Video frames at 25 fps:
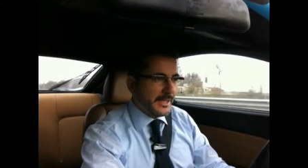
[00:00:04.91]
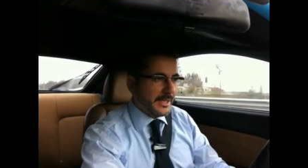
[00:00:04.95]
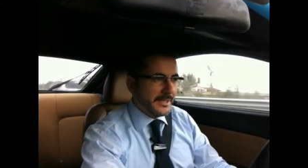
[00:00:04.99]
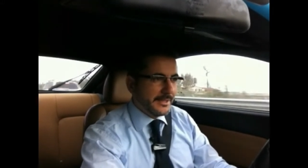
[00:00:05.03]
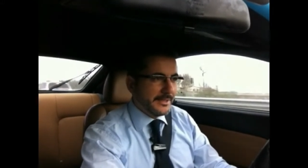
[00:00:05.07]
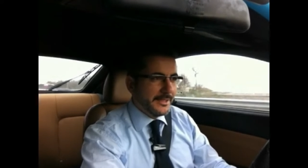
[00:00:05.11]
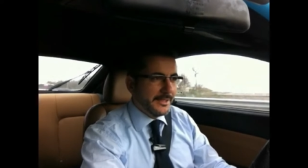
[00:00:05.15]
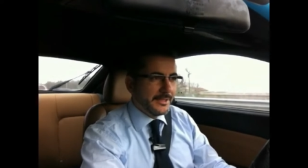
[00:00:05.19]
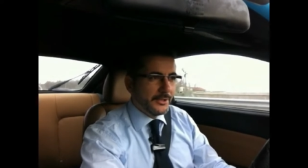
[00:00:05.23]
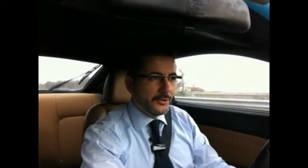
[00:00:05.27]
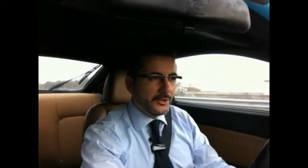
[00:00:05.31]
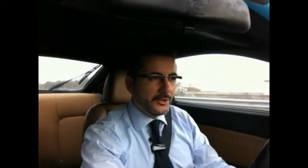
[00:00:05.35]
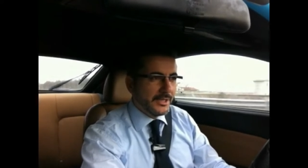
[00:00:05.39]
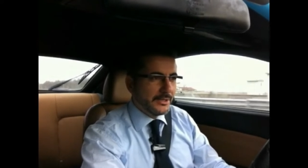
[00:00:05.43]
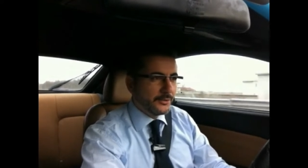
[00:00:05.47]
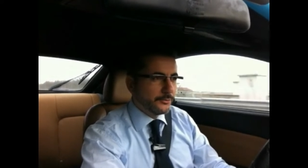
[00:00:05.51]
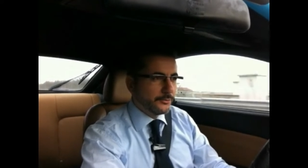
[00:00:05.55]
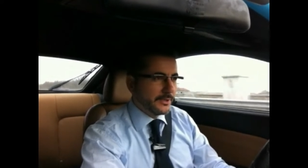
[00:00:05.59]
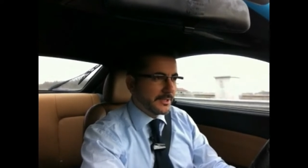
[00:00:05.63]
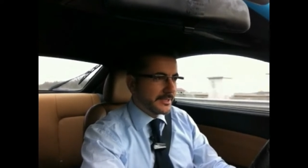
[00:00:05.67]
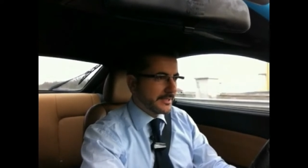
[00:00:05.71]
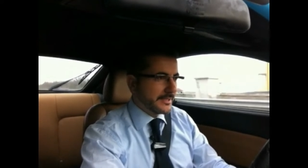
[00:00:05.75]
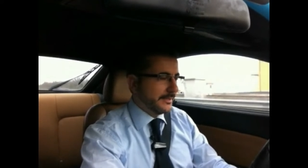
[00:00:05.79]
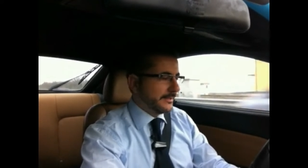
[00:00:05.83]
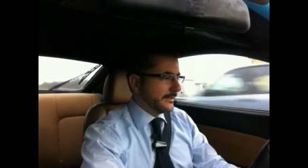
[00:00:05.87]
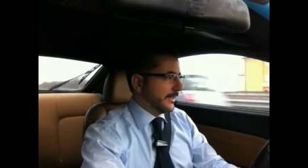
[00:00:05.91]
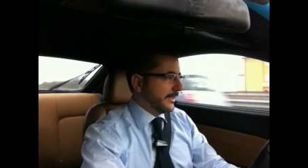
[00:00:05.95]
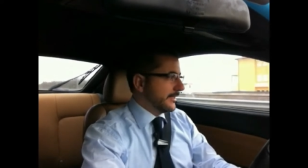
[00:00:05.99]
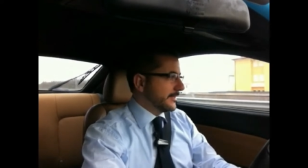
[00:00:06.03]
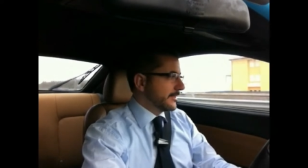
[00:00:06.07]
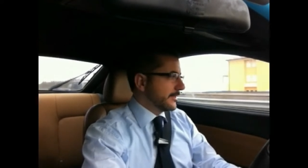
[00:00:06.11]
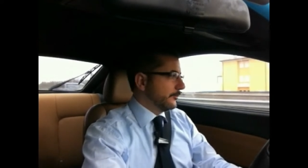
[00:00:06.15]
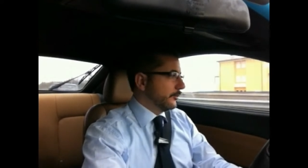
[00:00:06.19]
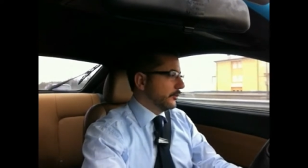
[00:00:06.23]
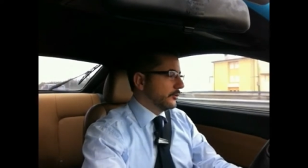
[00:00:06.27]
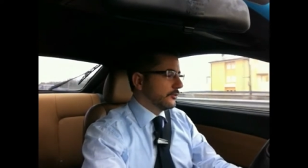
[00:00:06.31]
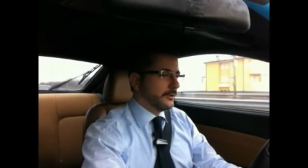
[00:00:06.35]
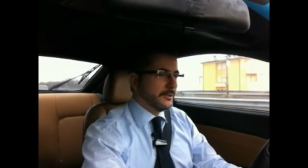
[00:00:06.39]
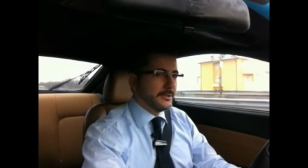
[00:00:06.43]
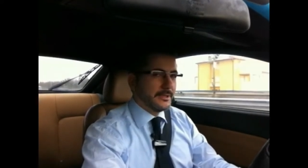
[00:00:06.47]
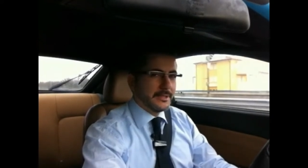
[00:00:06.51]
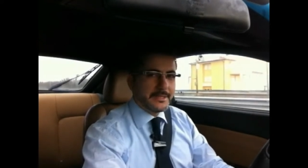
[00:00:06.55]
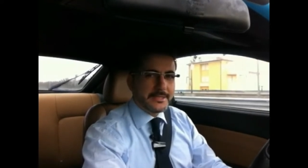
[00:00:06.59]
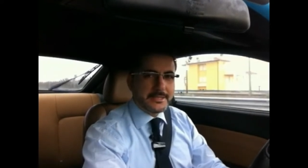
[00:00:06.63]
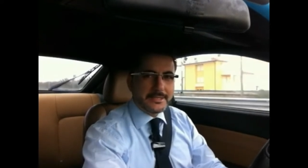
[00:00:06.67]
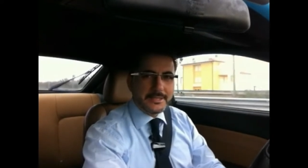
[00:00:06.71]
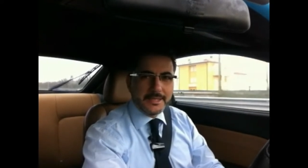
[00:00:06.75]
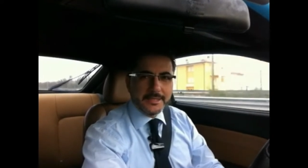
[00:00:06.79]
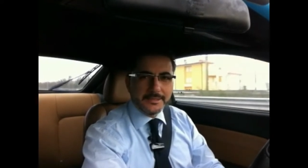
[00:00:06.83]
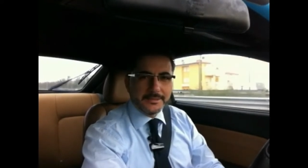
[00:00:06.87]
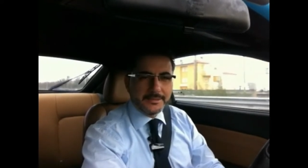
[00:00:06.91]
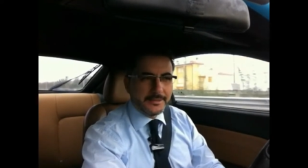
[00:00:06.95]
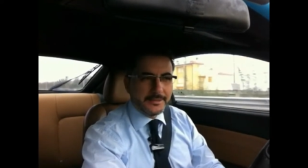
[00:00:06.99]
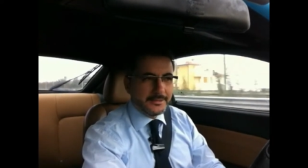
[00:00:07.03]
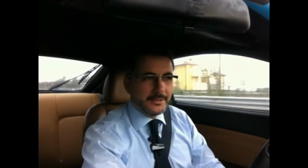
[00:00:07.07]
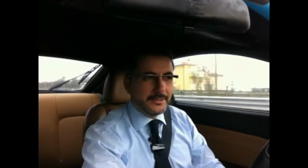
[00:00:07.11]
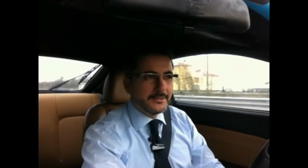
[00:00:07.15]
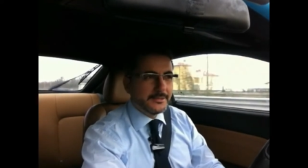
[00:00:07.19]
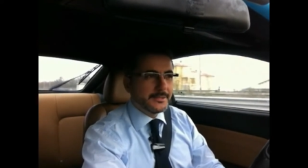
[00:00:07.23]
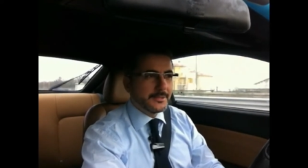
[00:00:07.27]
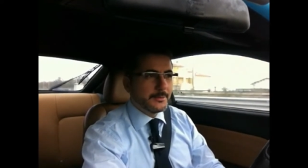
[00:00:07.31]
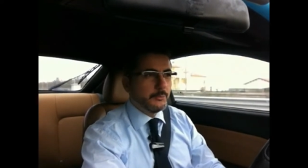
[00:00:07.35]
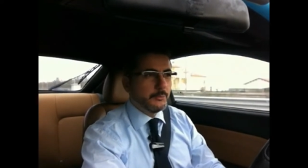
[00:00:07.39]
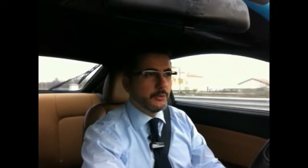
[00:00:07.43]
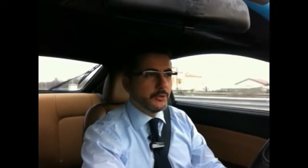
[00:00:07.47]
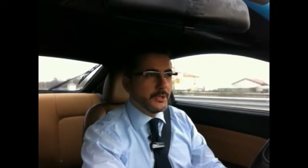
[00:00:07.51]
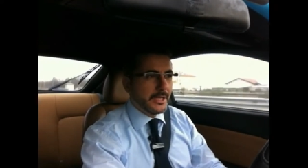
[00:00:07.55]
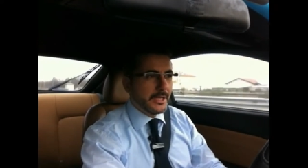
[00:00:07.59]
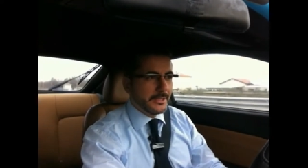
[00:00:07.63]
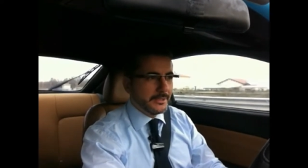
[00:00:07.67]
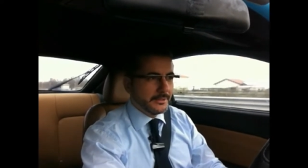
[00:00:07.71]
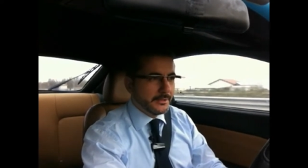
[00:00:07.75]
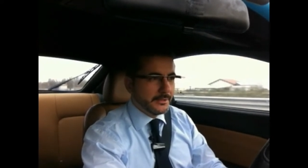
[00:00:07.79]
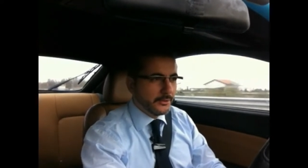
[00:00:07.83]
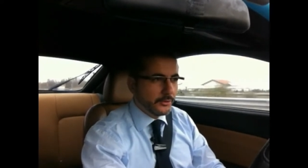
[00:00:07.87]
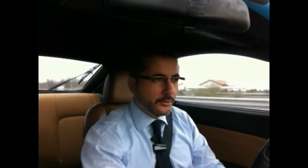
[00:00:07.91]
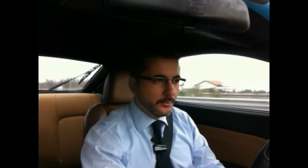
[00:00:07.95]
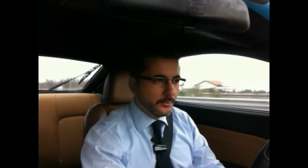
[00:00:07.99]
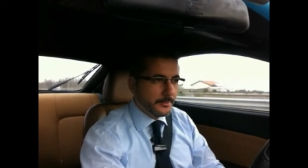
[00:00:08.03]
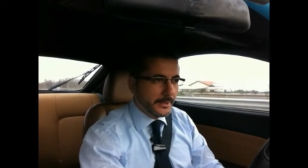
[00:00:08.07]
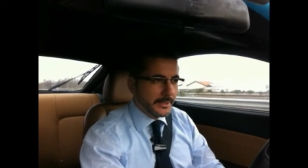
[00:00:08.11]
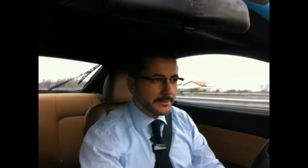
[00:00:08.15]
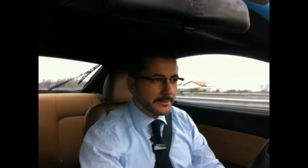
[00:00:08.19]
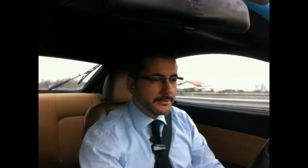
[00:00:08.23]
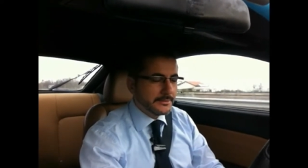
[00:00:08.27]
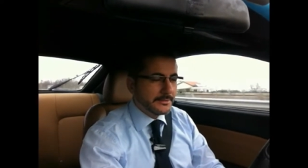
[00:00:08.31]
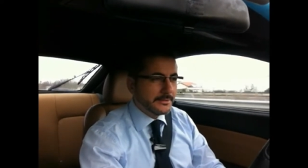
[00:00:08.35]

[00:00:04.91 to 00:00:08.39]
E ieri ho letto una sentenza molto interessante del Tribunale di Roma.